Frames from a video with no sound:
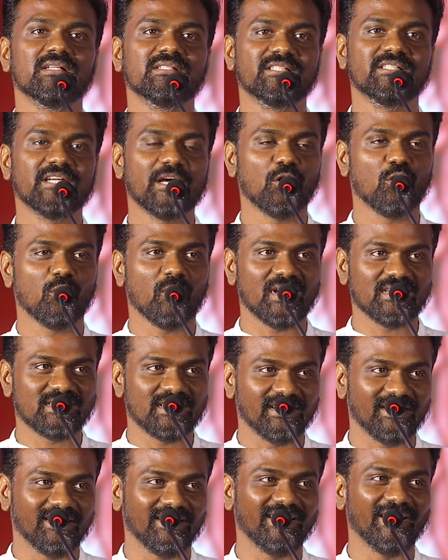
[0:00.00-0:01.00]
ஜெஹோ
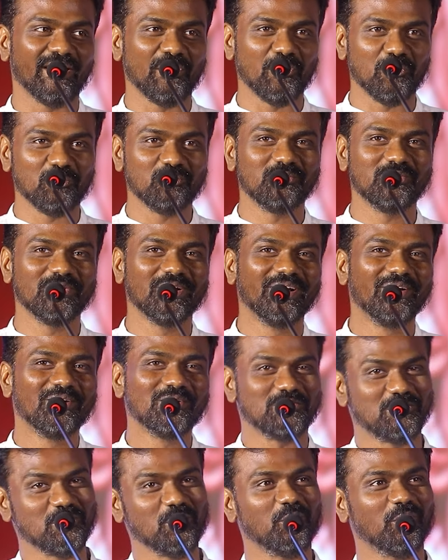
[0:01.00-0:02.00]
வாசன் எனும்
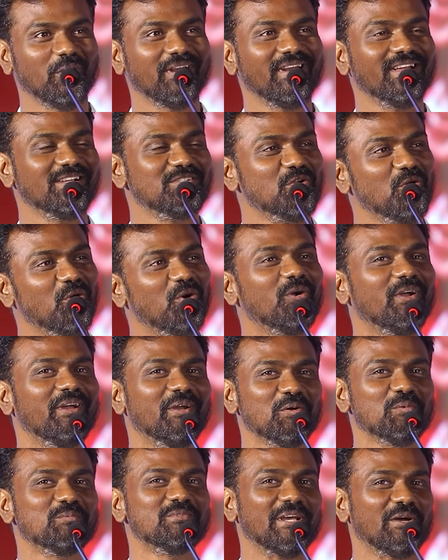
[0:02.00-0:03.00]
ஜோ இல்லை ஜோ
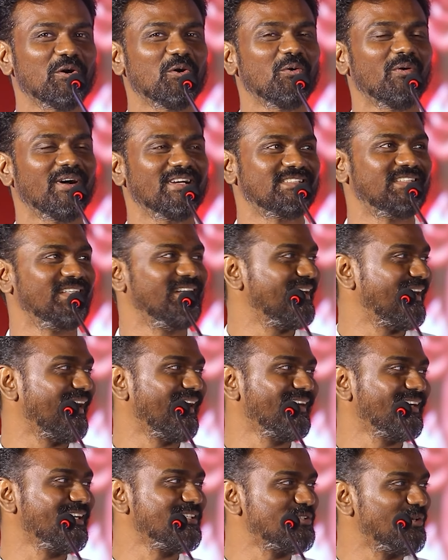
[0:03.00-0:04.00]
எனும் ஜெஹோ வாசன்
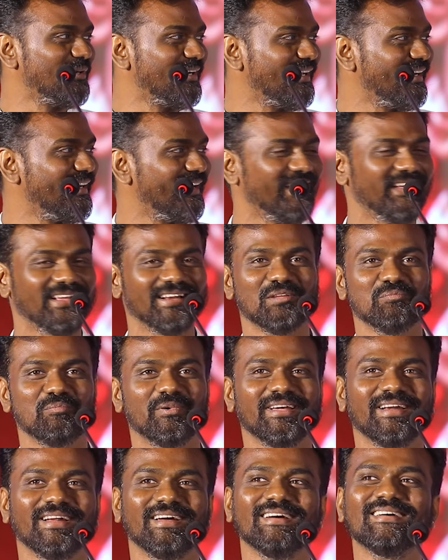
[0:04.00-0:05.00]
கரெக்டாக சொல்லிட்டேன்னு நினைக்கிறேன் அந்த
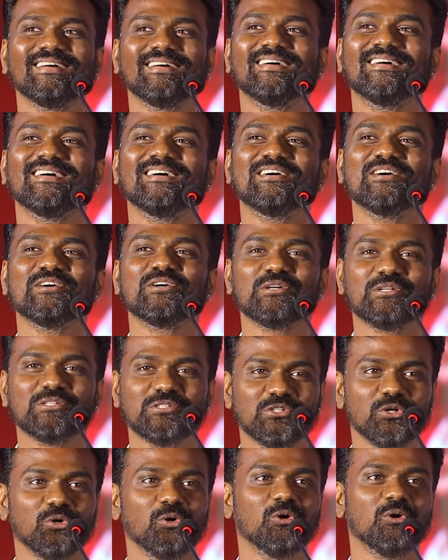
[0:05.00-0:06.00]
பேரை
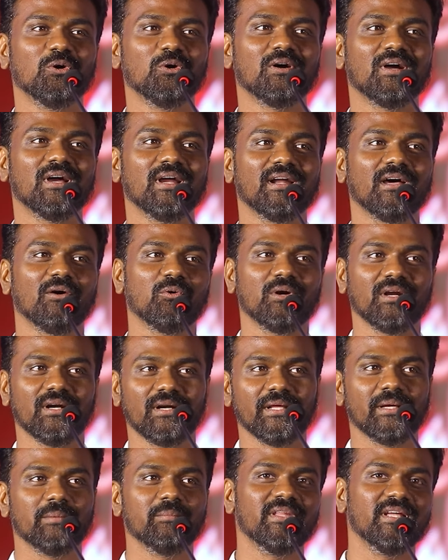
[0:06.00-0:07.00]
ஜோ அண்ட் அவரோட
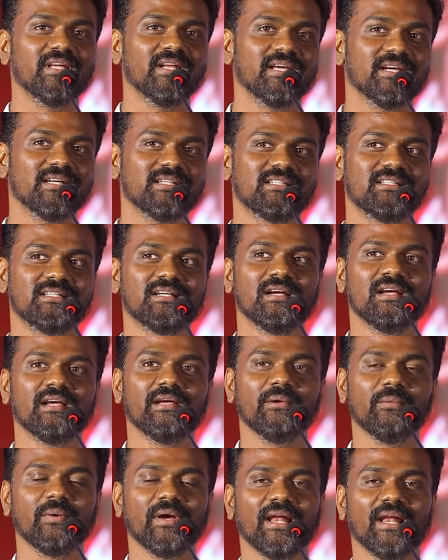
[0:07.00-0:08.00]
டீம் தினேஷ்
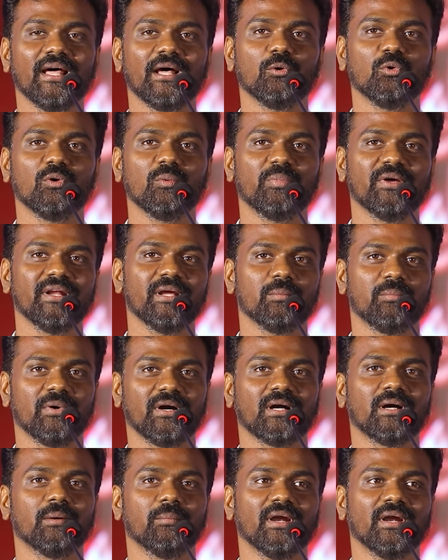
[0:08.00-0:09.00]
இவங்க எல்லாரும் ஒரு பெரிய
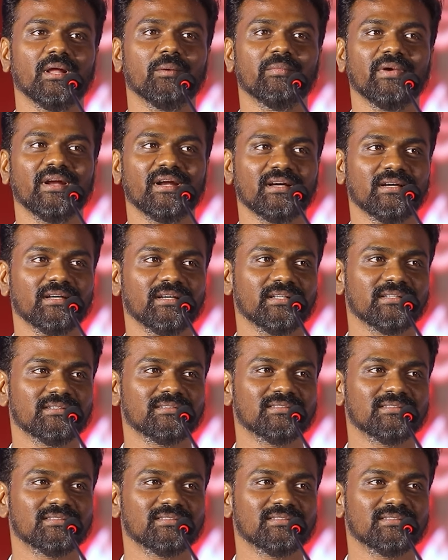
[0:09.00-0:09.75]
பக்க பலம் எனக்கு